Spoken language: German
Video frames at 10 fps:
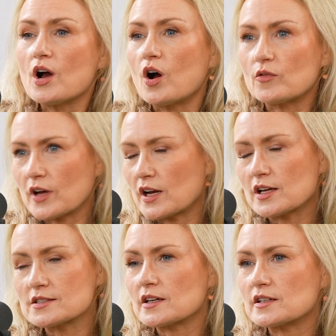Auf der
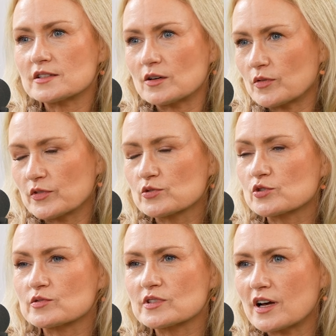anderen Seite aber, wie du
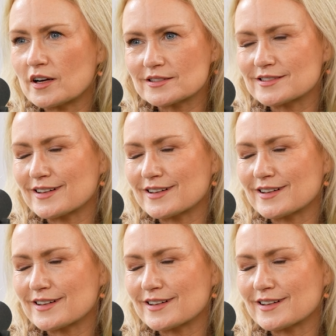schon sagst,